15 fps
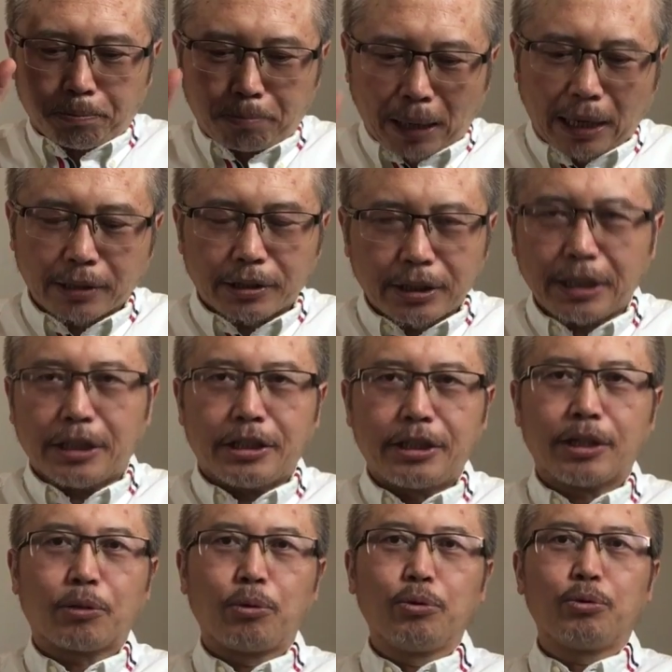把这
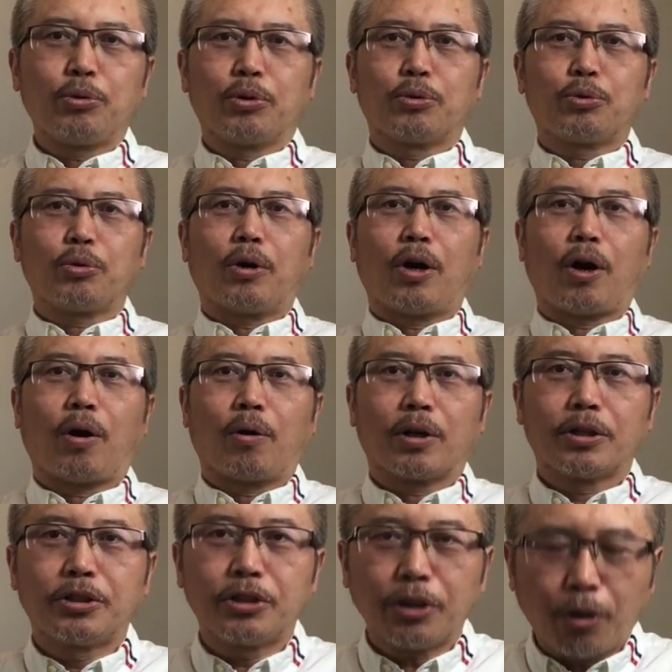些工作做好
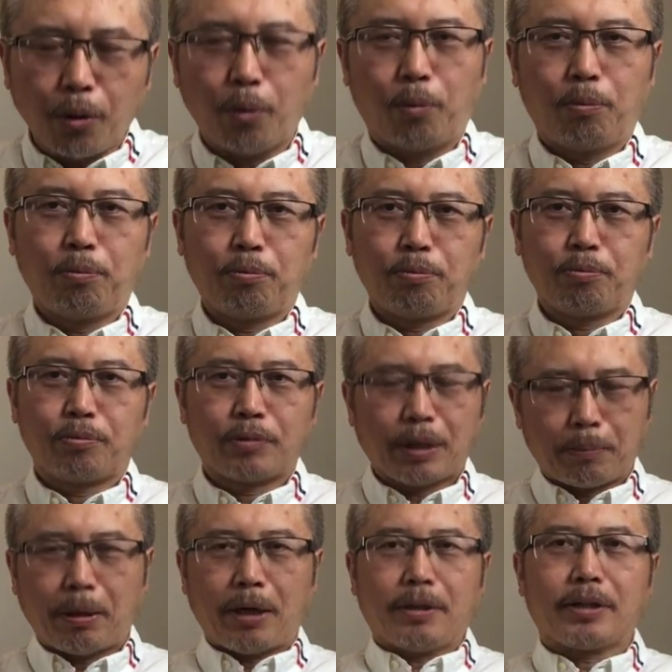了之后。那
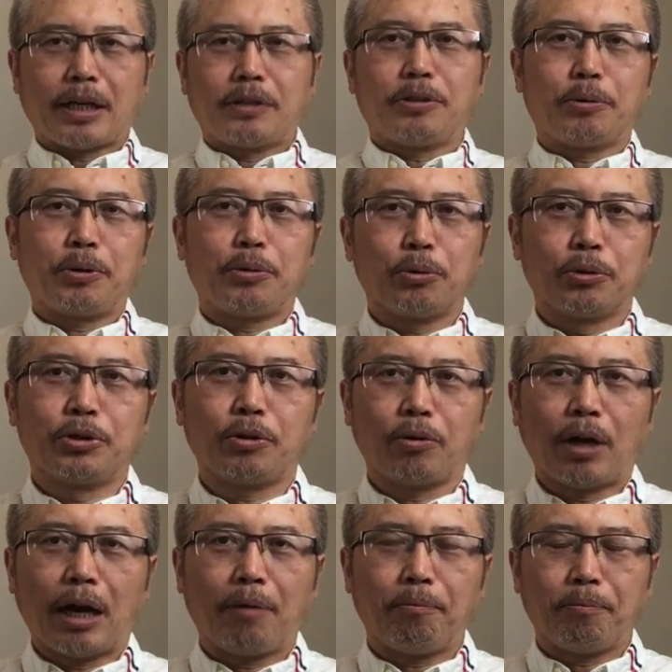么他就会动手
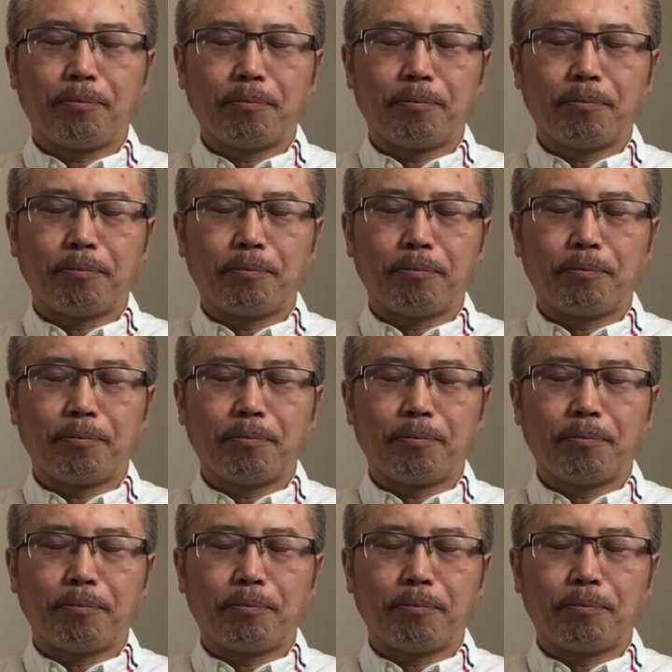了。